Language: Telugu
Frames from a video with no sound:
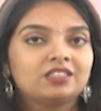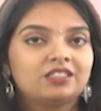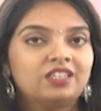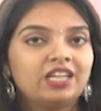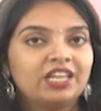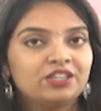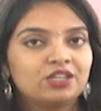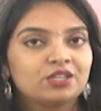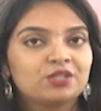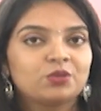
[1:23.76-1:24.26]

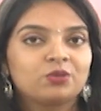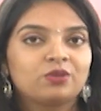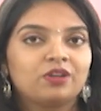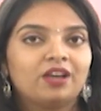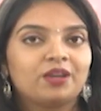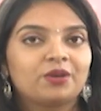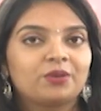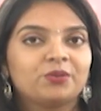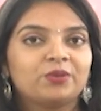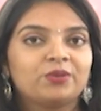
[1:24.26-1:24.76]
టీచర్స్
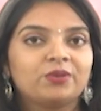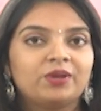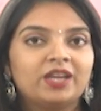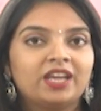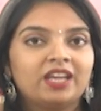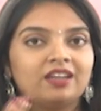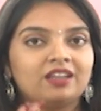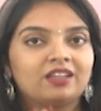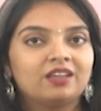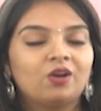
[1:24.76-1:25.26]
ఉన్నారు
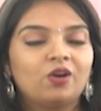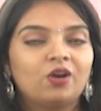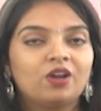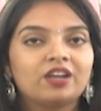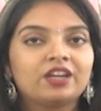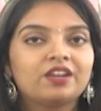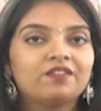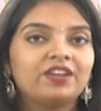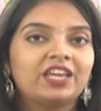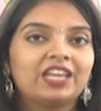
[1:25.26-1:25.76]
అండ్
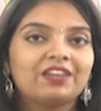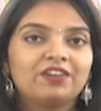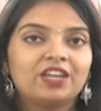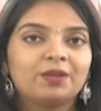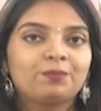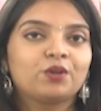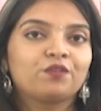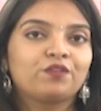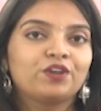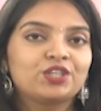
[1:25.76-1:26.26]
ఆల్రెడీ వేరే
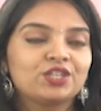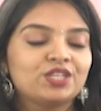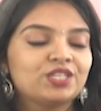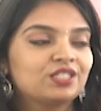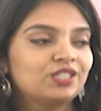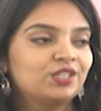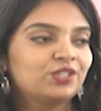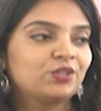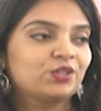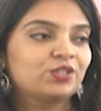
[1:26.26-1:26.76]
వేరే
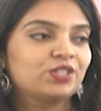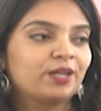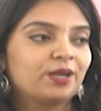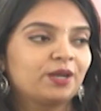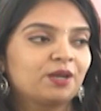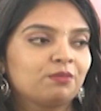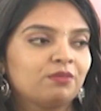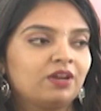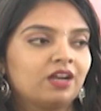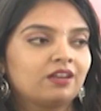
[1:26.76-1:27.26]
ప్రొఫెషన్స్ నుంచి
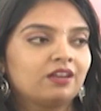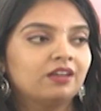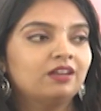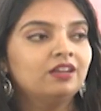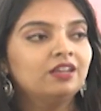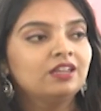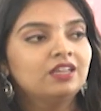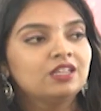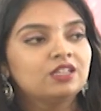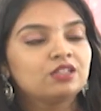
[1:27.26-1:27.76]
వచ్చారనమాట
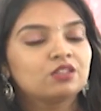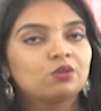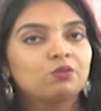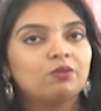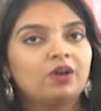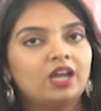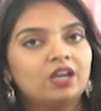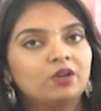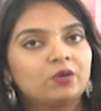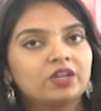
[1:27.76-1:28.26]
సో
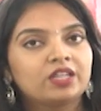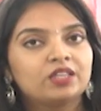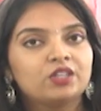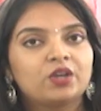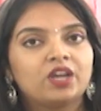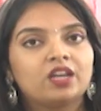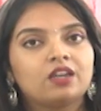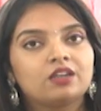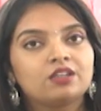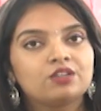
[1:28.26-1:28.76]
వాళ్ళు కూడా
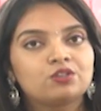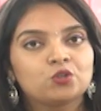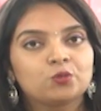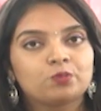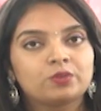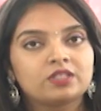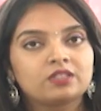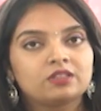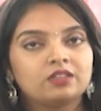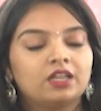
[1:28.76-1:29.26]
ఎందుకు ఇంట్రెస్ట్
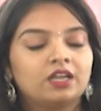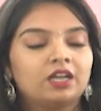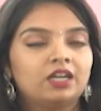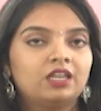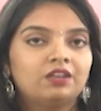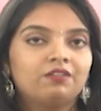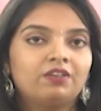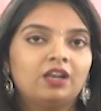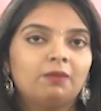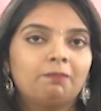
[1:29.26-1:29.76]

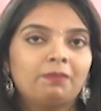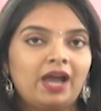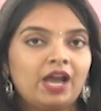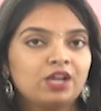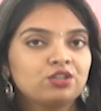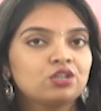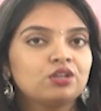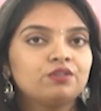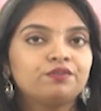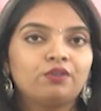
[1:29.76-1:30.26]
చూపిస్తున్నారంటే వాళ్ళ
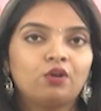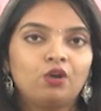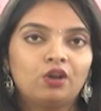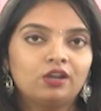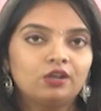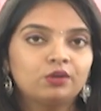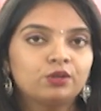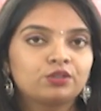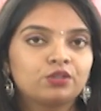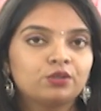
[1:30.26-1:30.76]
ప్యాషన్
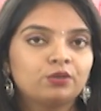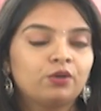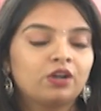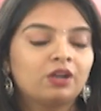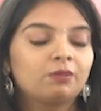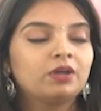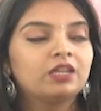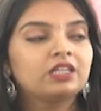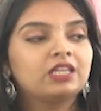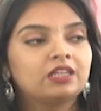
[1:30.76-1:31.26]
ఫాలో అవుతూ
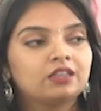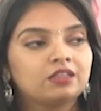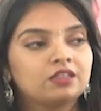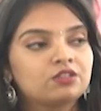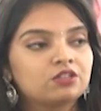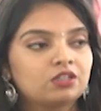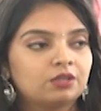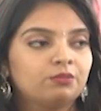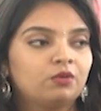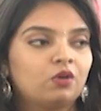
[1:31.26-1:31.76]
కూడా మనకి
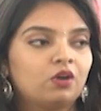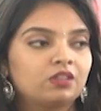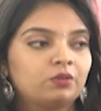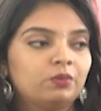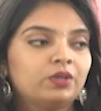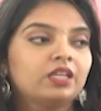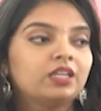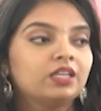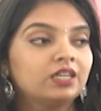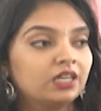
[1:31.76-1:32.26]
ఇండస్ట్రీ
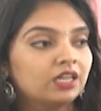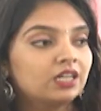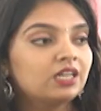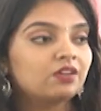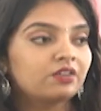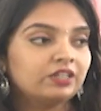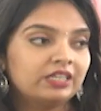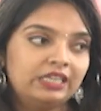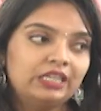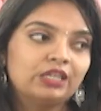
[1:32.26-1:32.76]
బాగుంది వీ కెన్
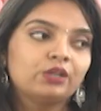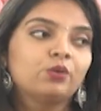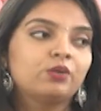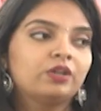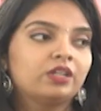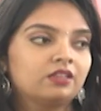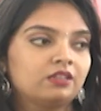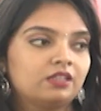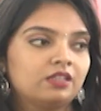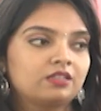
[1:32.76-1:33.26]
ఎర్న్ రియల్లీ
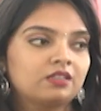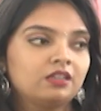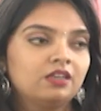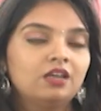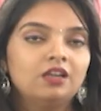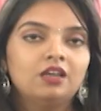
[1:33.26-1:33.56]
గుడ్ ఇన్ దిస్